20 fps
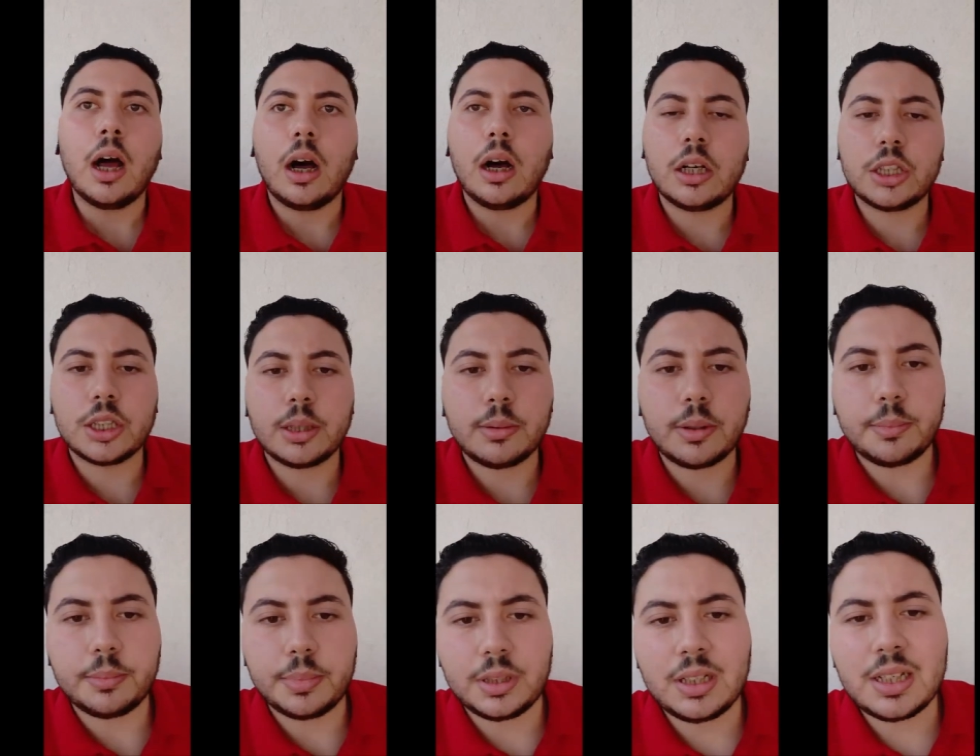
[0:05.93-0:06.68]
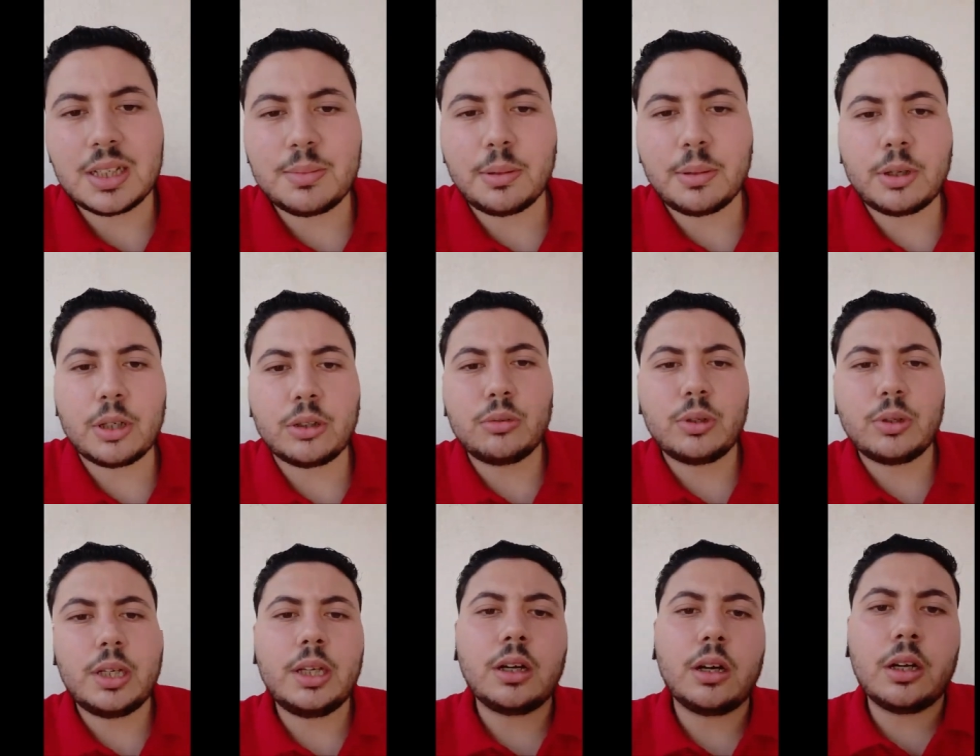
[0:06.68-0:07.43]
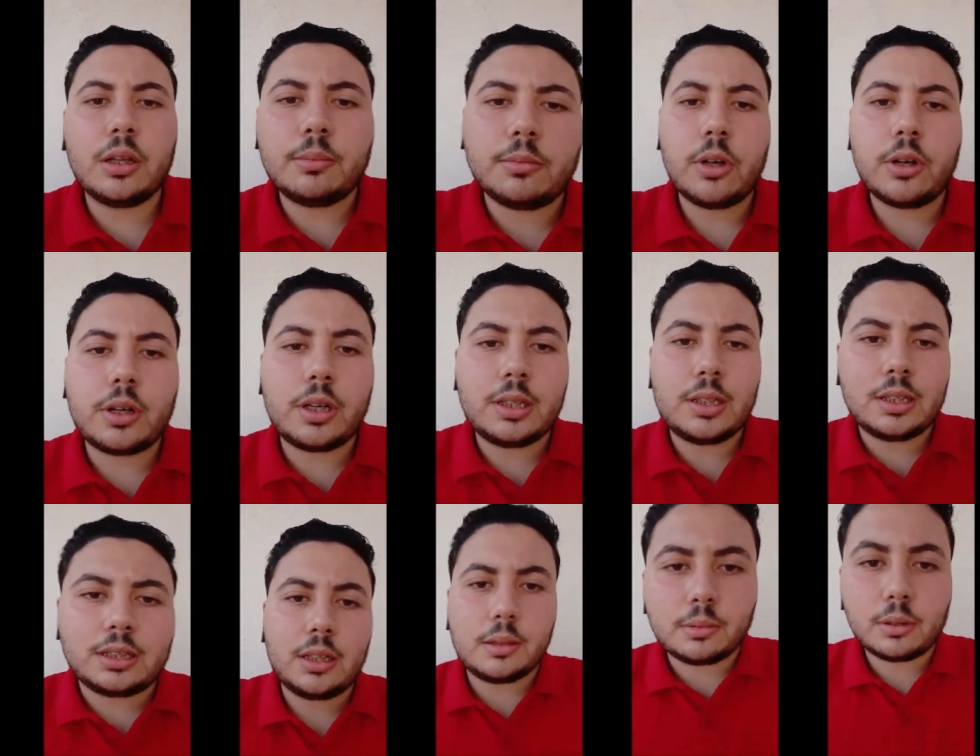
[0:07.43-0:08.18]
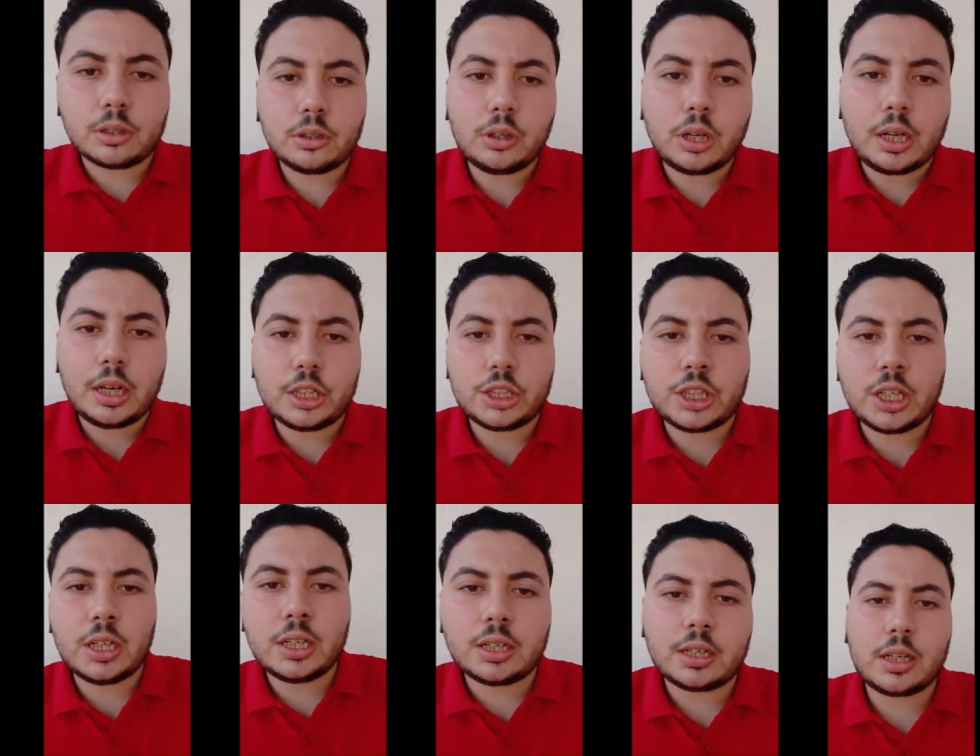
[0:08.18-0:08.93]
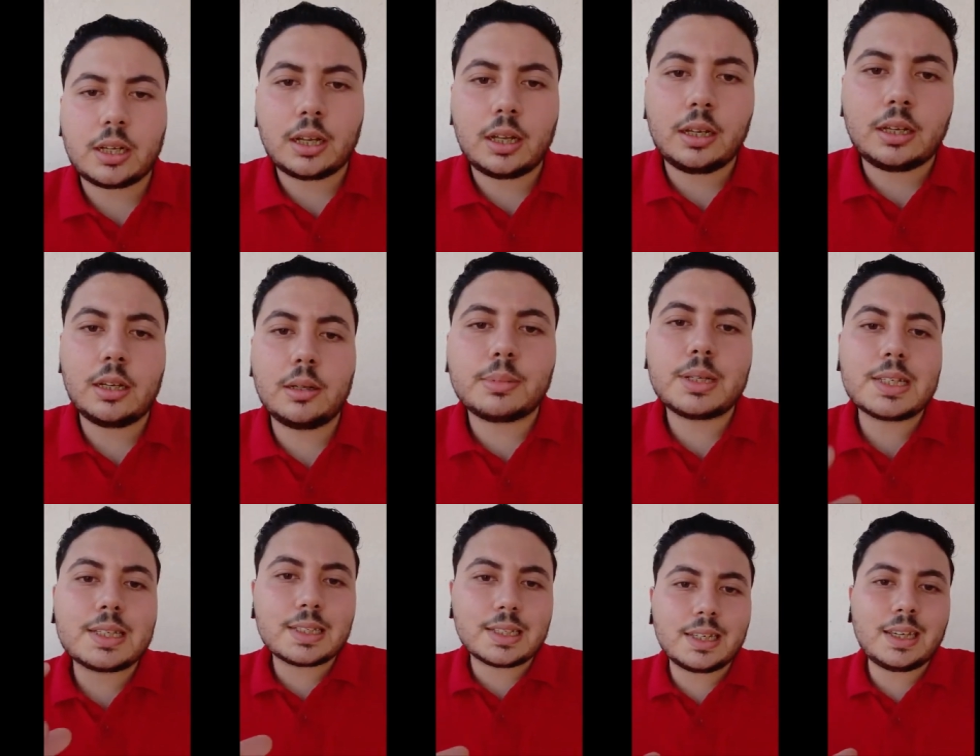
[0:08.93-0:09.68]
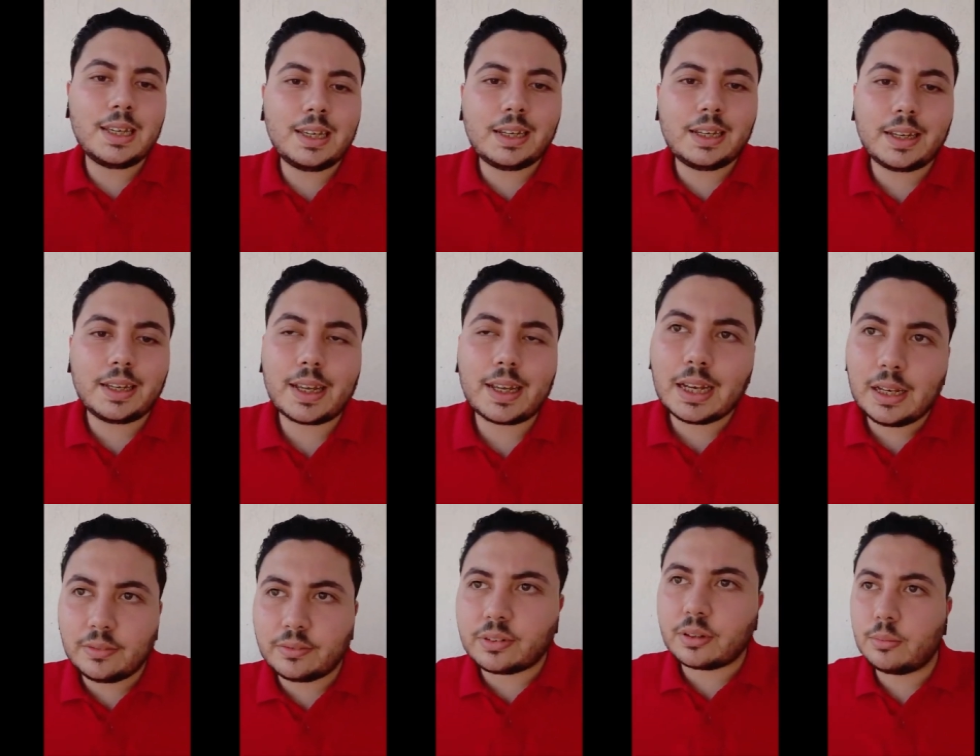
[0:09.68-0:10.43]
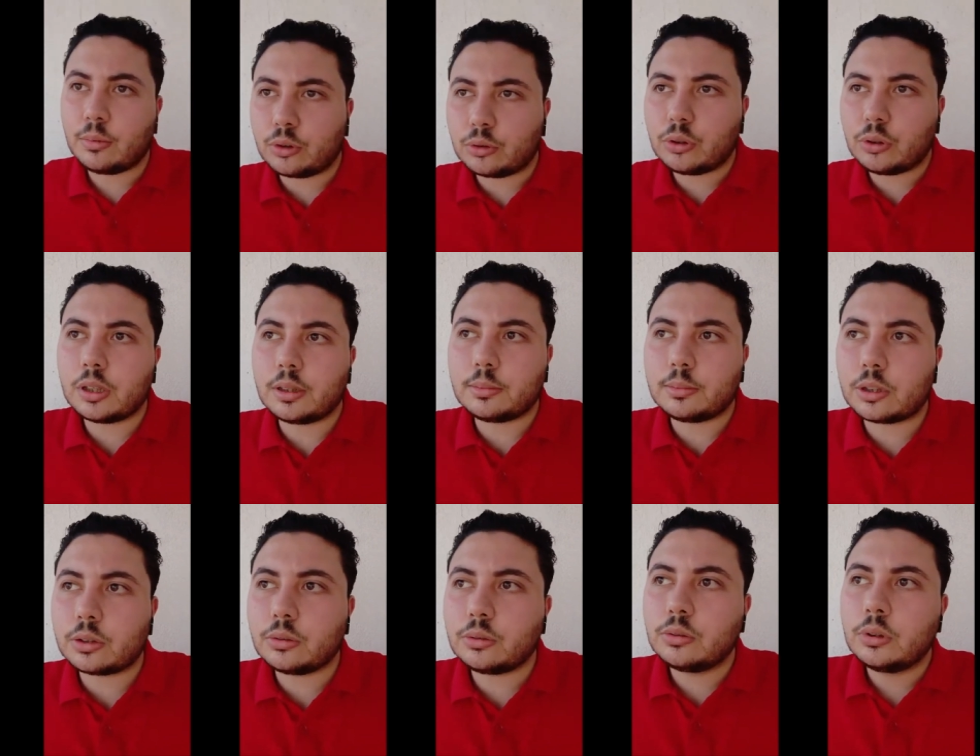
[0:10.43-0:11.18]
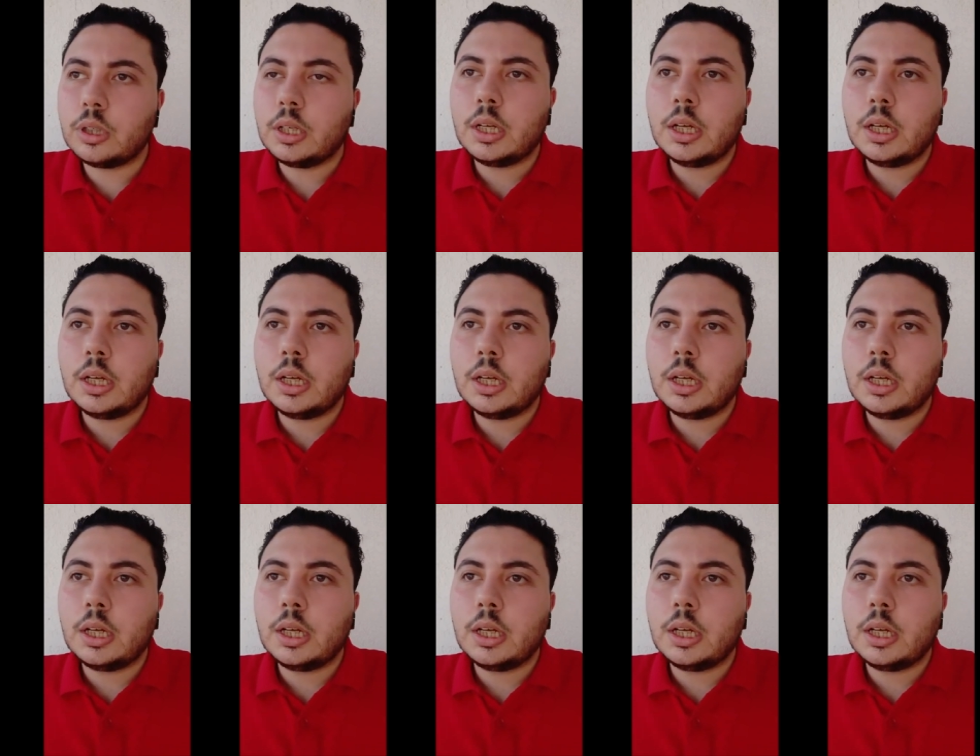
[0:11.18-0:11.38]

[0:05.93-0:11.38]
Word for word: اه شباب بالنسبه برضو الاي اي ماركتنج برضو علشان خلينا بس ايه نتكلم في الموضوع ده برضو